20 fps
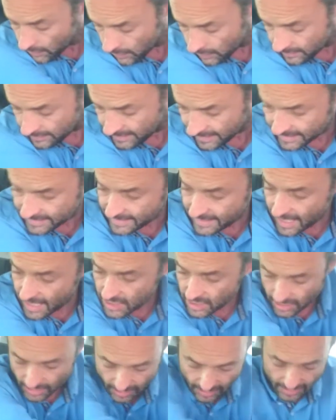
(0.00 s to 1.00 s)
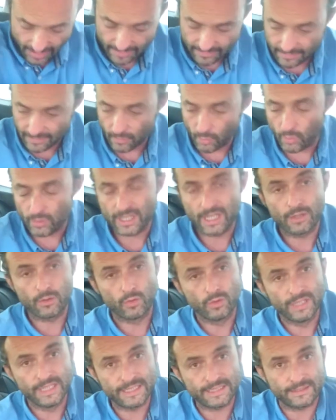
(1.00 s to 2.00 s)
des sièges latéraux qui
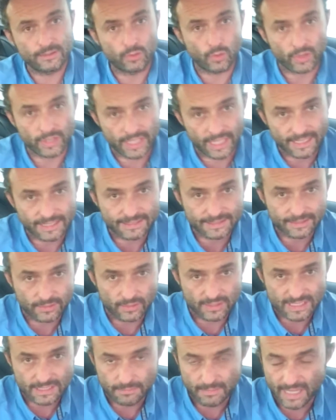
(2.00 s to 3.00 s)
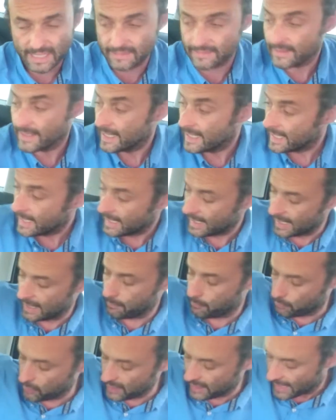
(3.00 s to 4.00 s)
coulissent sur 15 cm, et
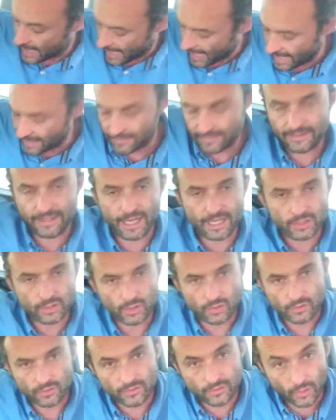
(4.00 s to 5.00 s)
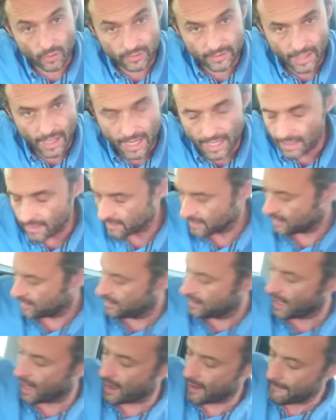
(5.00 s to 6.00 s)
puis un siège central
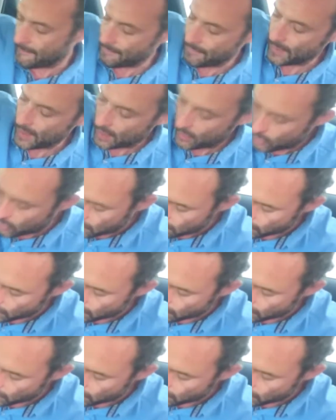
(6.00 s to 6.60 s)
qui a une